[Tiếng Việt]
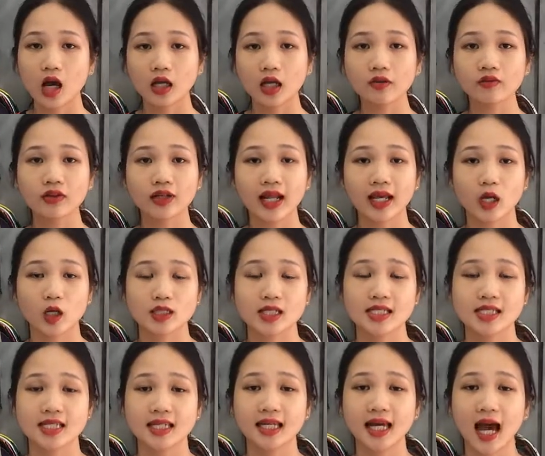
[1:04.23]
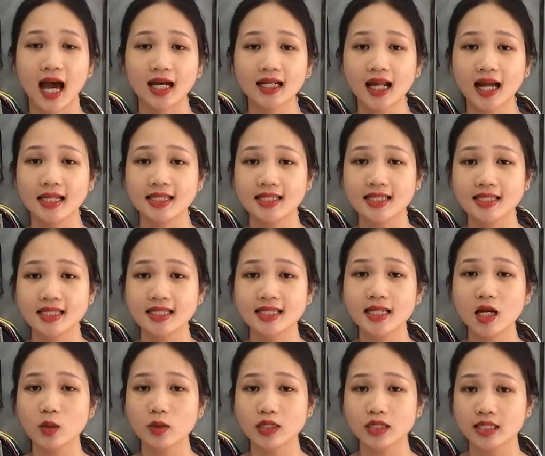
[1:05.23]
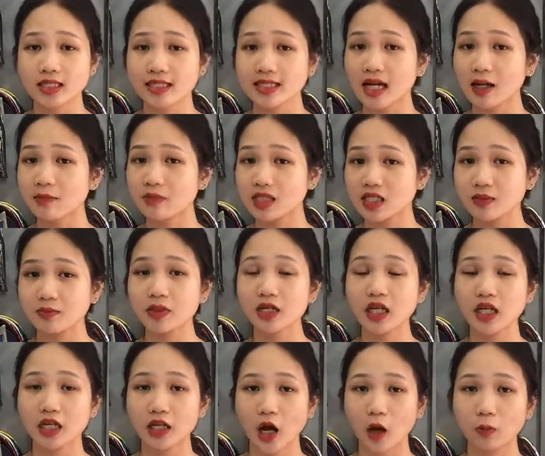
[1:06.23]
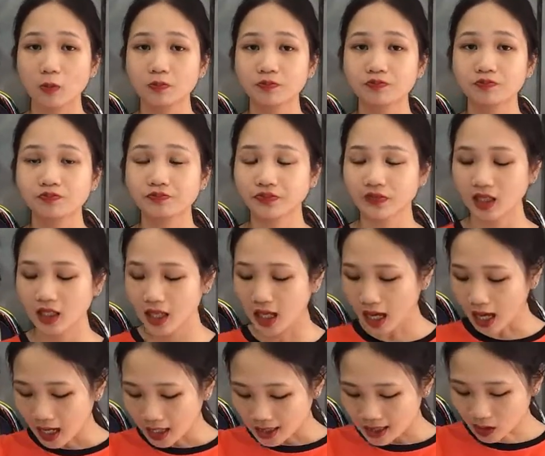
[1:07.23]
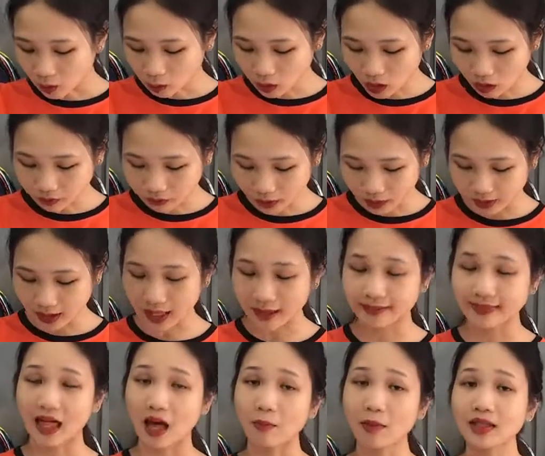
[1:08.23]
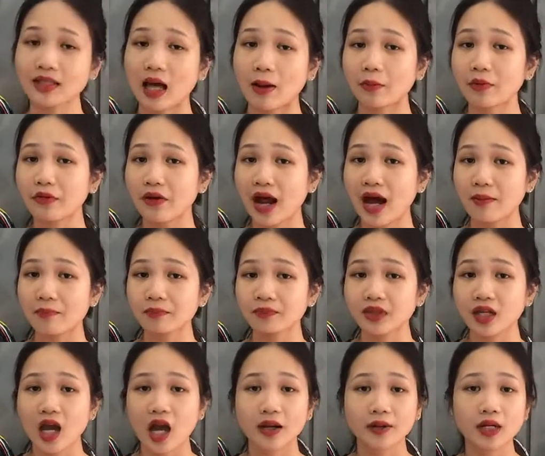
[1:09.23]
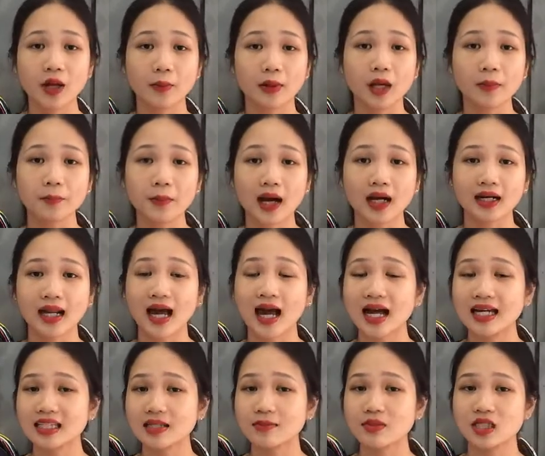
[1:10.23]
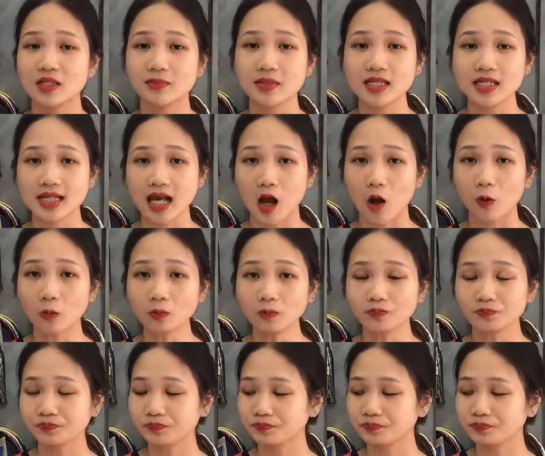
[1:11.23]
Cây vợt này có giá chính hãng là 9.990.000 đồng. Trọng lượng vợt là 88g, điểm cân bằng là 296.